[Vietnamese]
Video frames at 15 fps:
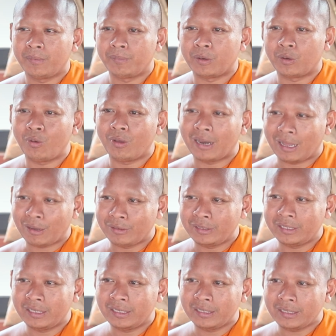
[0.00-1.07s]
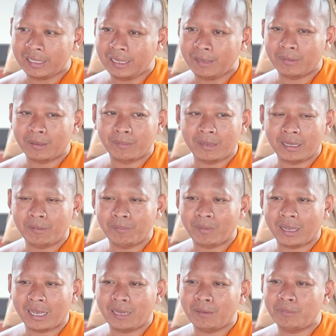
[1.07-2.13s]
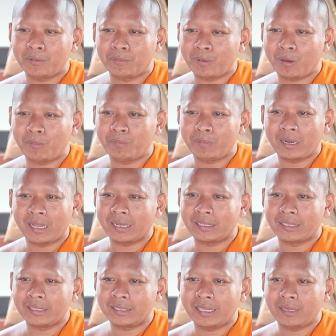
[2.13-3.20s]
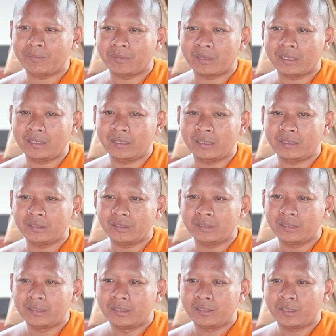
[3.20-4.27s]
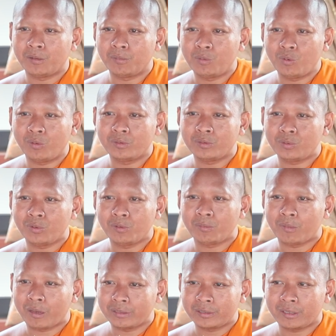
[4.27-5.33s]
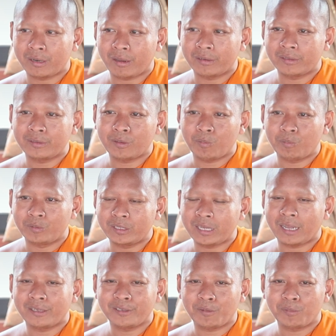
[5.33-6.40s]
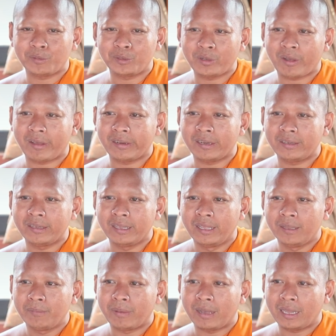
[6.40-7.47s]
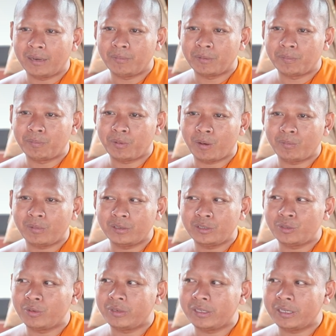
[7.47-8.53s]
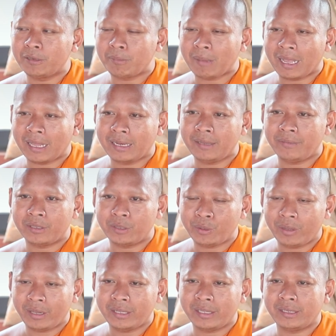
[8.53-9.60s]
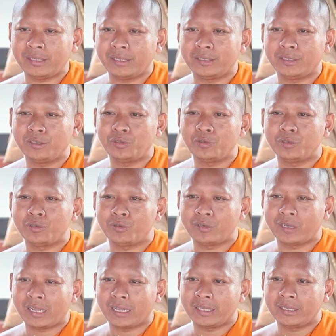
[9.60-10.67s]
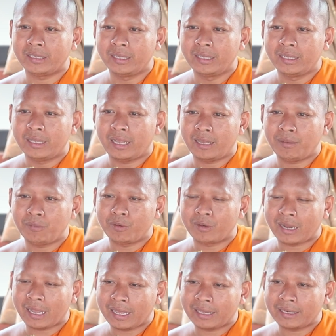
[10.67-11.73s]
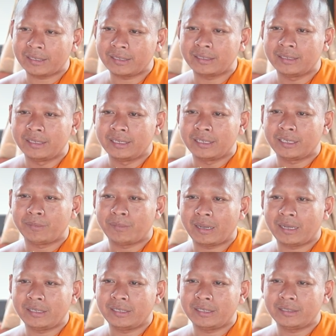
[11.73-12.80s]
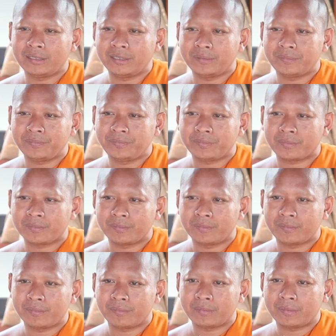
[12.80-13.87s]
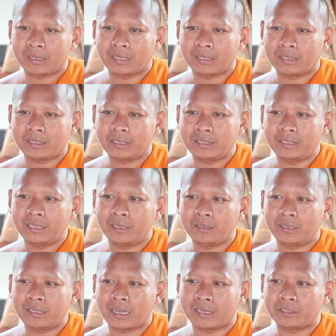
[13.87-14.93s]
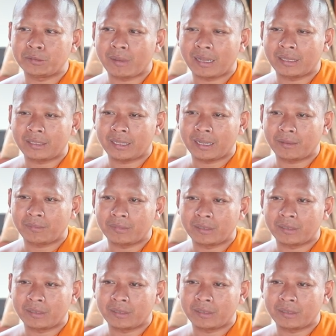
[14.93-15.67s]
và qua lão dương thế mình bên và ăn và prom phải ăn từ tép để dương tàu buông xuông bón sơn sông che sông cho nâng và ăn và prom nâng chui dương bán đấy về toát thì dương nó chui luôn ai hai bồ ran mai dương nâng thì dây dạng cho ba tha